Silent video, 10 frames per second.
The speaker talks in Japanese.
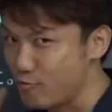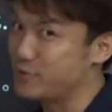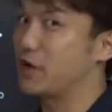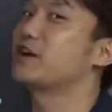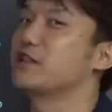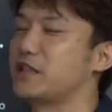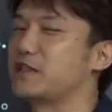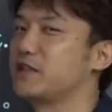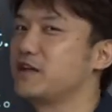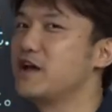むだけです
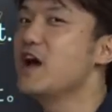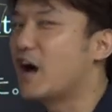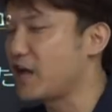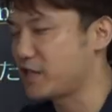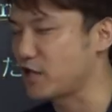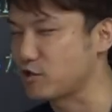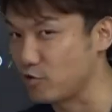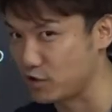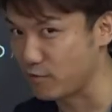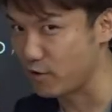はい早
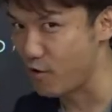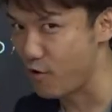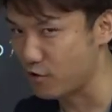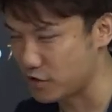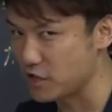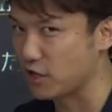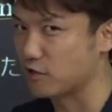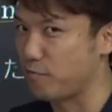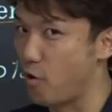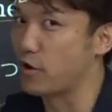速いってみよう
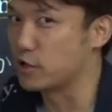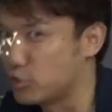TKs ポイ